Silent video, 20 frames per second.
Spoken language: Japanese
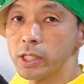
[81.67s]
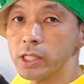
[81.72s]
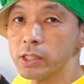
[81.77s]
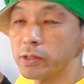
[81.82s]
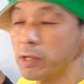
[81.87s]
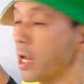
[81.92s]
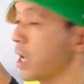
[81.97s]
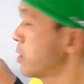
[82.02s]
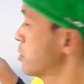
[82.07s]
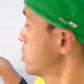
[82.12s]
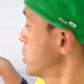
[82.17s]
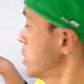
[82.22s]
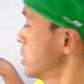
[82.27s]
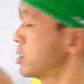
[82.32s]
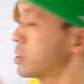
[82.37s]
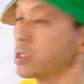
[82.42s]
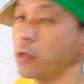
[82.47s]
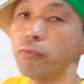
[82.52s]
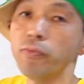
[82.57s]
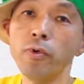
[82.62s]
this length
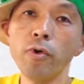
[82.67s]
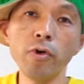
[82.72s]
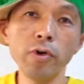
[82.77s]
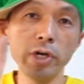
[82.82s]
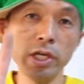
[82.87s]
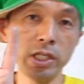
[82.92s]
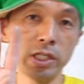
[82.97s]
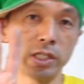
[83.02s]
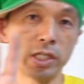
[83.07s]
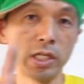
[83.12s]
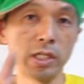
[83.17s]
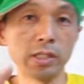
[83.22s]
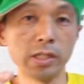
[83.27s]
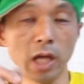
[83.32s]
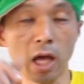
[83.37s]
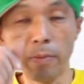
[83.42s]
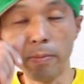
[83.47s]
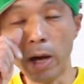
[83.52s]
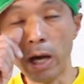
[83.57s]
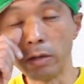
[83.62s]
is 4 inches
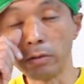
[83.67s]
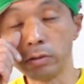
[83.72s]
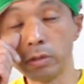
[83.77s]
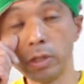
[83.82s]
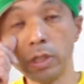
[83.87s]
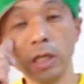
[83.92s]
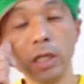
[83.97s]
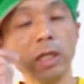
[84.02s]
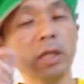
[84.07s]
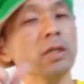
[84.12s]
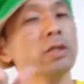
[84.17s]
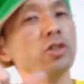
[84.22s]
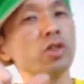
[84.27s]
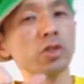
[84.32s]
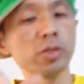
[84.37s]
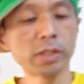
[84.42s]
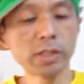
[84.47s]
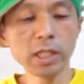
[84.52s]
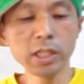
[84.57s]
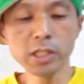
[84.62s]
about
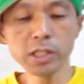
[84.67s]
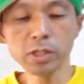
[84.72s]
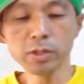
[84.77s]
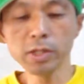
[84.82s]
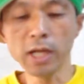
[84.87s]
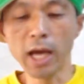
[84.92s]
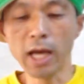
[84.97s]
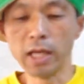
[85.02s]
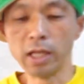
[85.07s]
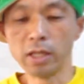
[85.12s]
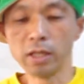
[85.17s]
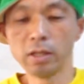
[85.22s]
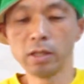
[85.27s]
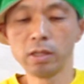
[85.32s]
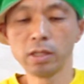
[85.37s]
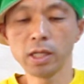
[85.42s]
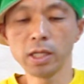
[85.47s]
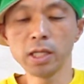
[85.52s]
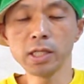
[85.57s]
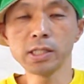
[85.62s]
10センチぐらい。
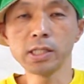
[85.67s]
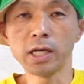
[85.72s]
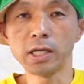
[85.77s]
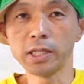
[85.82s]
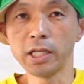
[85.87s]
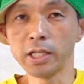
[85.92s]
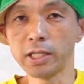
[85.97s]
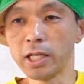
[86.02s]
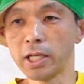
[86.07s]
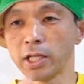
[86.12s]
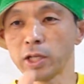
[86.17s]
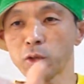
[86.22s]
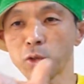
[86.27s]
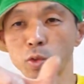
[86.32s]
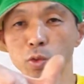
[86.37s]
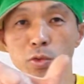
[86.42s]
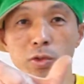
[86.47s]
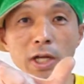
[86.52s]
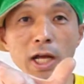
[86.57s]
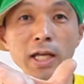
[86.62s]
母さんがね、大体
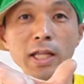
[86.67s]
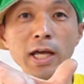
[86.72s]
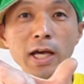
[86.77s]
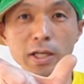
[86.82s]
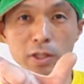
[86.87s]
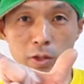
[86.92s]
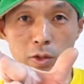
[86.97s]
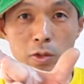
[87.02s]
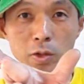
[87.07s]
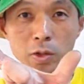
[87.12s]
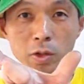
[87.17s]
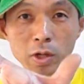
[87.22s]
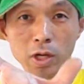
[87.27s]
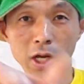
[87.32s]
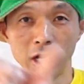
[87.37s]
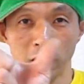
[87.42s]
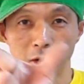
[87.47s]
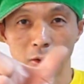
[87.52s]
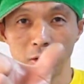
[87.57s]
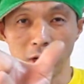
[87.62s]
このぐらいなんよ。
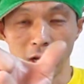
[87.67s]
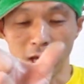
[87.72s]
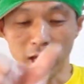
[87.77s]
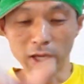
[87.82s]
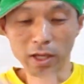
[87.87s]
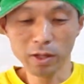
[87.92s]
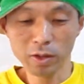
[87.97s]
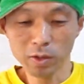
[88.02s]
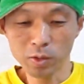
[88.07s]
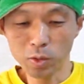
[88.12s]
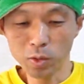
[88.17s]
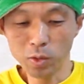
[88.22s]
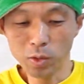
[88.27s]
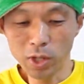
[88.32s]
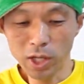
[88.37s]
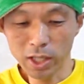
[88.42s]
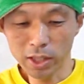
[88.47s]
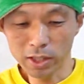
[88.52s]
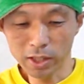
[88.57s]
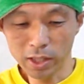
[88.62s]
これ、こ
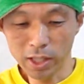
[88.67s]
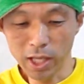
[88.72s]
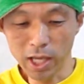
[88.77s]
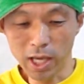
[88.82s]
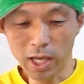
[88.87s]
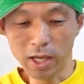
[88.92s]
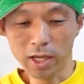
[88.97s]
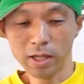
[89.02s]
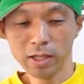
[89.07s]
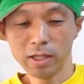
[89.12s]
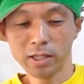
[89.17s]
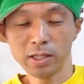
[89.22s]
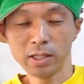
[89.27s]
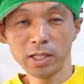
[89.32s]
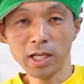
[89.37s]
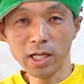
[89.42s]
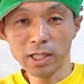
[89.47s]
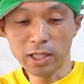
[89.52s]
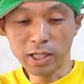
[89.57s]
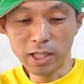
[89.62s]
うやって、
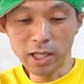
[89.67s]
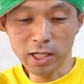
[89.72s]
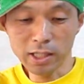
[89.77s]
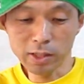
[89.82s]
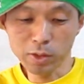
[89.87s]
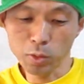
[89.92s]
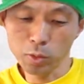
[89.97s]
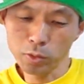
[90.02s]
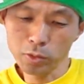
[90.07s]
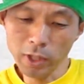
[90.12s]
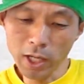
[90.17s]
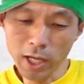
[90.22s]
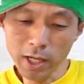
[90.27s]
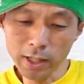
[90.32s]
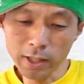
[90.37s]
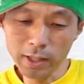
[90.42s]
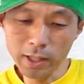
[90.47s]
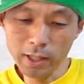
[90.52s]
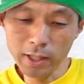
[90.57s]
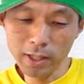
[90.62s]
大体長さこのぐらい
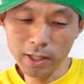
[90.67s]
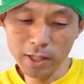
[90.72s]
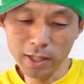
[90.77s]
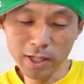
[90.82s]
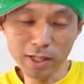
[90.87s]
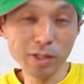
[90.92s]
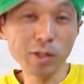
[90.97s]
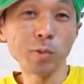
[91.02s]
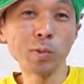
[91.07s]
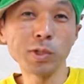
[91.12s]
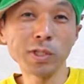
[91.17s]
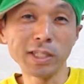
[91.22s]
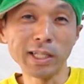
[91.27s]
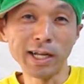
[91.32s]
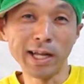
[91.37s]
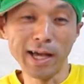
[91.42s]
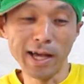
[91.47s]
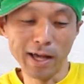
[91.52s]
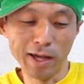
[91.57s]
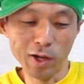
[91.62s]
かなと思った
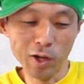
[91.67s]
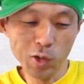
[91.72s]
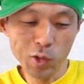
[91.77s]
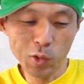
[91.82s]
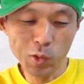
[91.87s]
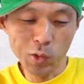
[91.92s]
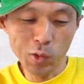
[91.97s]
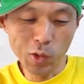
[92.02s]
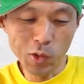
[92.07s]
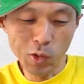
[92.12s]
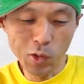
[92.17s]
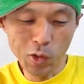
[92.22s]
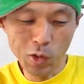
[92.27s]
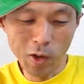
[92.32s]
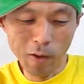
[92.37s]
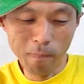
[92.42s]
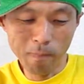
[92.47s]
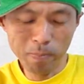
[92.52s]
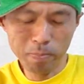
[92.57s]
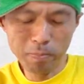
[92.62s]
ら、ここ
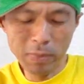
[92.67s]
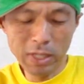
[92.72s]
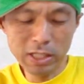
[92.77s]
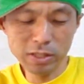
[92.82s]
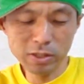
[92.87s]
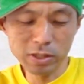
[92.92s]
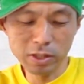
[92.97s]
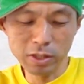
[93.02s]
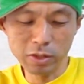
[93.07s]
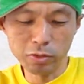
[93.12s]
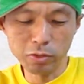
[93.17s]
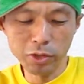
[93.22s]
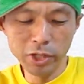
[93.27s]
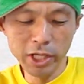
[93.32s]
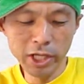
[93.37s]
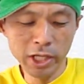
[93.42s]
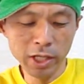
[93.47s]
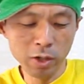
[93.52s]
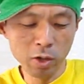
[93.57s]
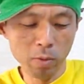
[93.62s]
をまず
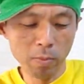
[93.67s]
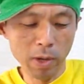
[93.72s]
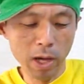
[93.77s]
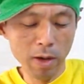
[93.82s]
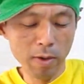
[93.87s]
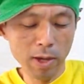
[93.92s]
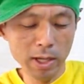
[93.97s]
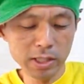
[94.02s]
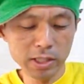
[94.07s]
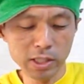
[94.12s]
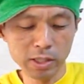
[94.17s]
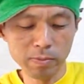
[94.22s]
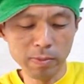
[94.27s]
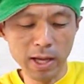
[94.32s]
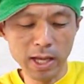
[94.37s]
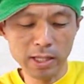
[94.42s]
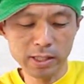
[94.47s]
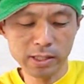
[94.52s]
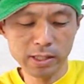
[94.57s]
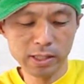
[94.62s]
グリーンを回し
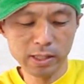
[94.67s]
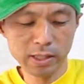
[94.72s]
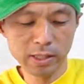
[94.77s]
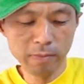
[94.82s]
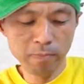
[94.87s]
ます